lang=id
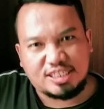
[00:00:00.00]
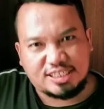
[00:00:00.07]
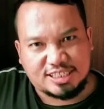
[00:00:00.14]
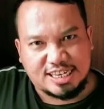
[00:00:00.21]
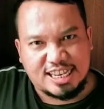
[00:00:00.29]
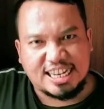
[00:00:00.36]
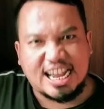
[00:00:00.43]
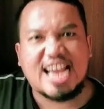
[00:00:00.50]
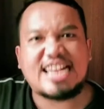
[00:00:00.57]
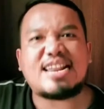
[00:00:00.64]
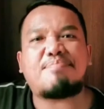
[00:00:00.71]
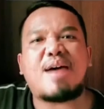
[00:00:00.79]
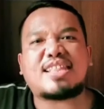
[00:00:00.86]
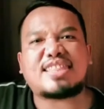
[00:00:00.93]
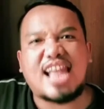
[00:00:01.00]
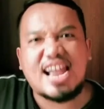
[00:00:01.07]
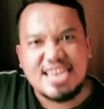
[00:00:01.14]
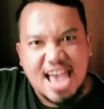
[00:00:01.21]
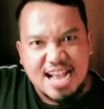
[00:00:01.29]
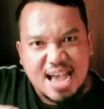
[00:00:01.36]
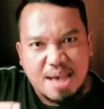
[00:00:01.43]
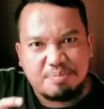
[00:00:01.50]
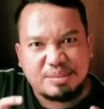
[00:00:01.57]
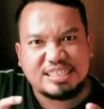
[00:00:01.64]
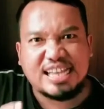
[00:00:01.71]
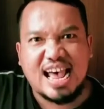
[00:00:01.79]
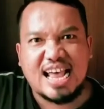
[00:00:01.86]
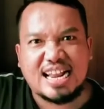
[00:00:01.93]
kecil karena batangnya agak
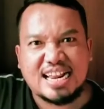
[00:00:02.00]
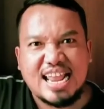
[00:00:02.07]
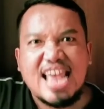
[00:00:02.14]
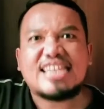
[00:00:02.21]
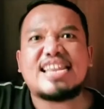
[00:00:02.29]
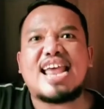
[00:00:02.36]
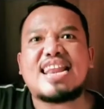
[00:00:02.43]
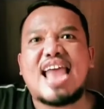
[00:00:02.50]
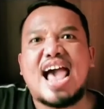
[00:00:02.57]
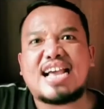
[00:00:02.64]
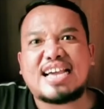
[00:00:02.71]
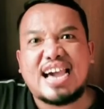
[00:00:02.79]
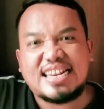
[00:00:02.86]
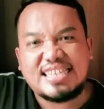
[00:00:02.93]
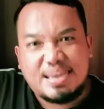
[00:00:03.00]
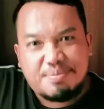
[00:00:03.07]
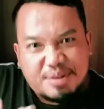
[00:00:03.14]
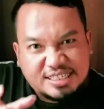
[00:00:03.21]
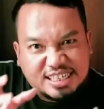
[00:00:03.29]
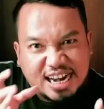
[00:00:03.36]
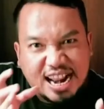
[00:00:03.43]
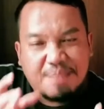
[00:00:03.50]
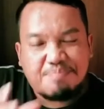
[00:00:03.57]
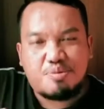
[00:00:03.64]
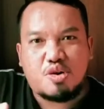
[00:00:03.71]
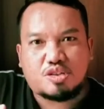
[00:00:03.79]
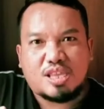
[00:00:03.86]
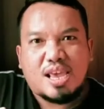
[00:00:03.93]
besar dan akarnya
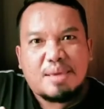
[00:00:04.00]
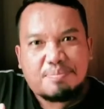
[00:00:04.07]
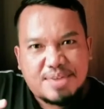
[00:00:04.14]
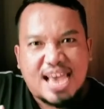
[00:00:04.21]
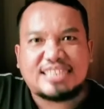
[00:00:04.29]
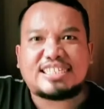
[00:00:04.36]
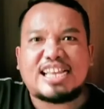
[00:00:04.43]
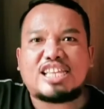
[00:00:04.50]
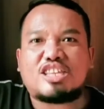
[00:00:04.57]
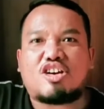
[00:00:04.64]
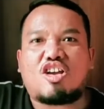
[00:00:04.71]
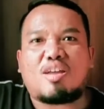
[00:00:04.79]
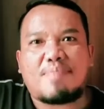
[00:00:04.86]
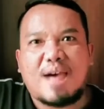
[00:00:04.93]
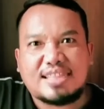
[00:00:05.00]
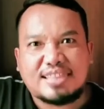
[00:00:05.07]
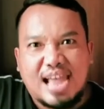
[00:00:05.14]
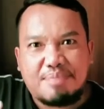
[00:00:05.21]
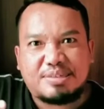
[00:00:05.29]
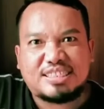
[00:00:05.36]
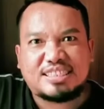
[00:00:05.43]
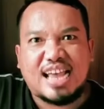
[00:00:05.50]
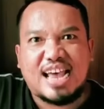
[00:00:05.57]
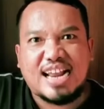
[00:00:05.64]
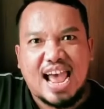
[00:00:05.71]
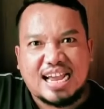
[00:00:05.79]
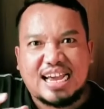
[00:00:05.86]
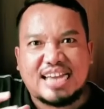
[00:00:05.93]
berserabut. Biasa itu kalau batang besar,
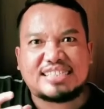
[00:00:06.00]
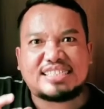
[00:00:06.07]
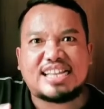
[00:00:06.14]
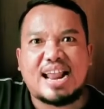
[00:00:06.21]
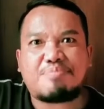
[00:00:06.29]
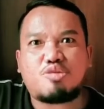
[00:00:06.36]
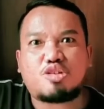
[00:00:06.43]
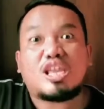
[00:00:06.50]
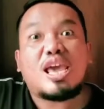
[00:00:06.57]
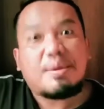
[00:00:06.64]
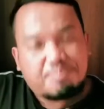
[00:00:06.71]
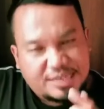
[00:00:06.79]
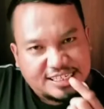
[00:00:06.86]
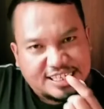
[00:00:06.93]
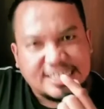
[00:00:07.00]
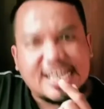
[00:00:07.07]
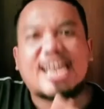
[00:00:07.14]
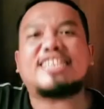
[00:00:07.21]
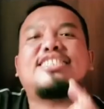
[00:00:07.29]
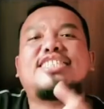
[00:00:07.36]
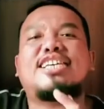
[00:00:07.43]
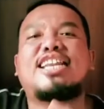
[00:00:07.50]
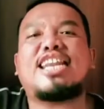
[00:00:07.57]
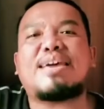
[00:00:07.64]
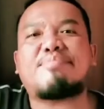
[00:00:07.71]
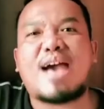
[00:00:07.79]
akar serabut, bijinya kecil ya